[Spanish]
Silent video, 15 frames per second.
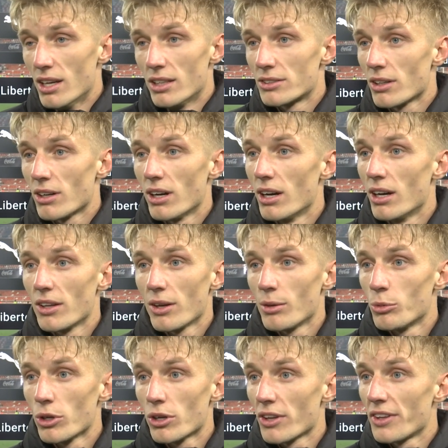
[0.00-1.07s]
Estoy
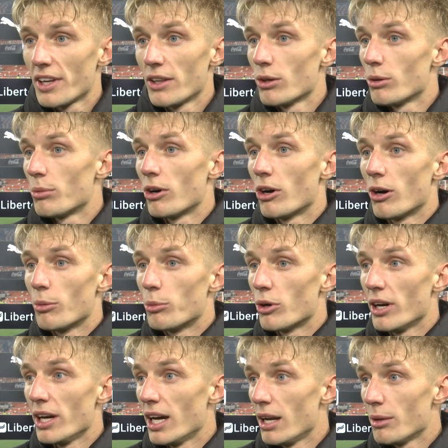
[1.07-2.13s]
muy contento
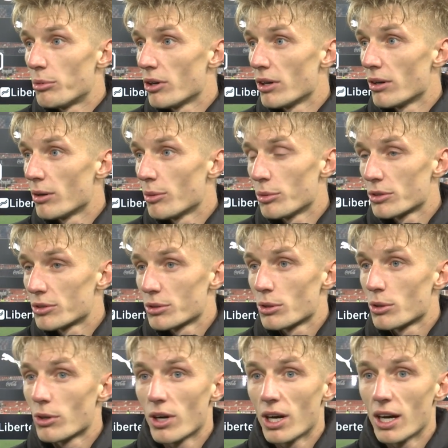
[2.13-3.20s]
por, él, por, su
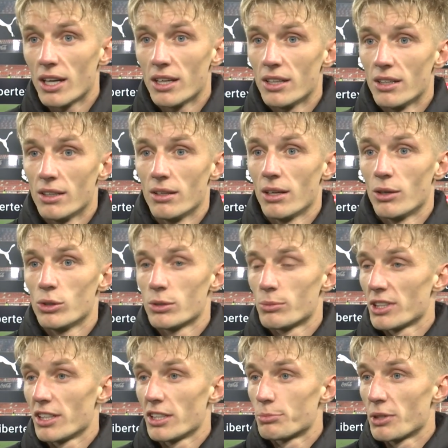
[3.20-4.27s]
jugada y los
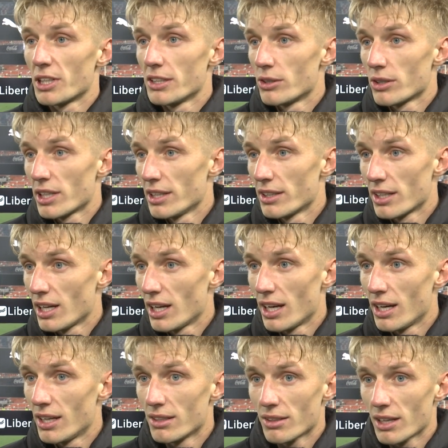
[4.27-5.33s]
últimos tres partidos que
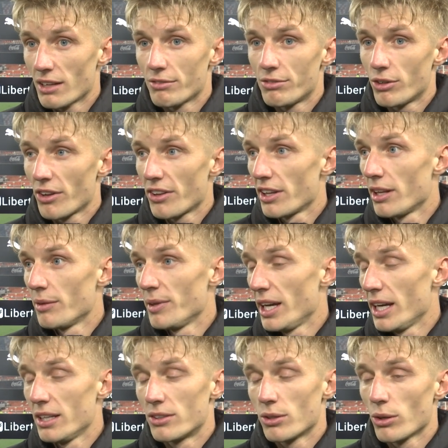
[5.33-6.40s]
entra en gran fuerza
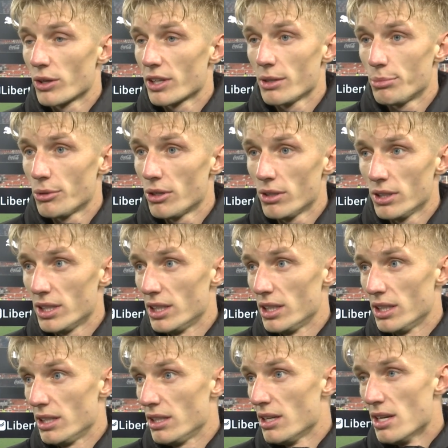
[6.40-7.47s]
también y todo el equipo.
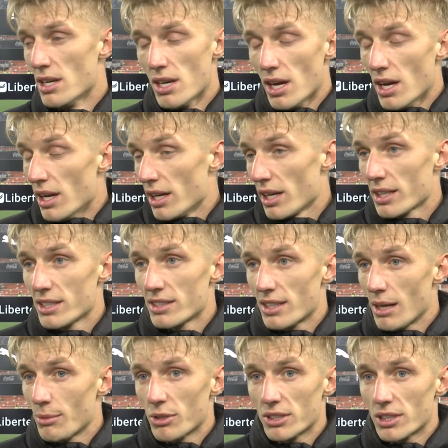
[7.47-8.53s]
Y aquí
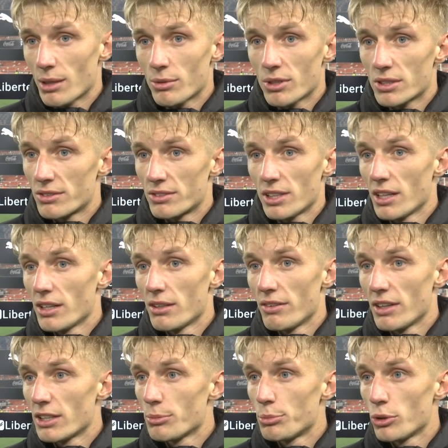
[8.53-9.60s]
estamos, estamos, tienes
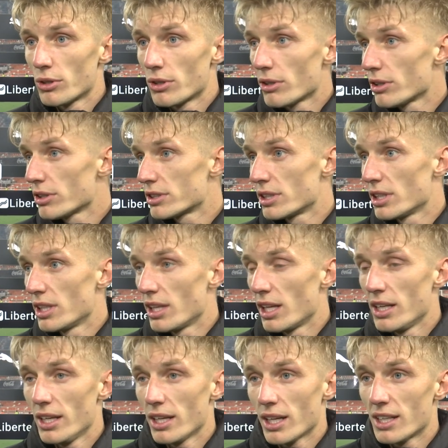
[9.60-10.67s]
20 puntos en la
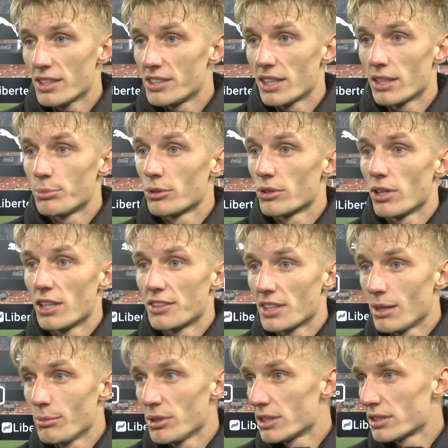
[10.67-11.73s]
liga, 7 puntos en la
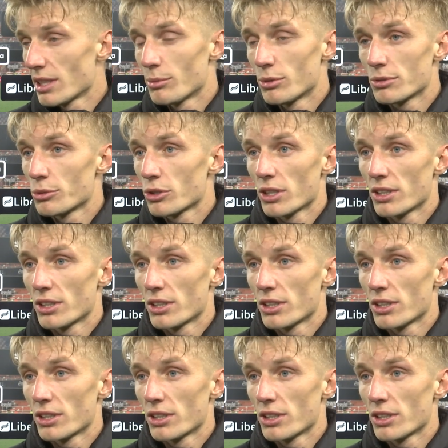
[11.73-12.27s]
Champions, estamos muy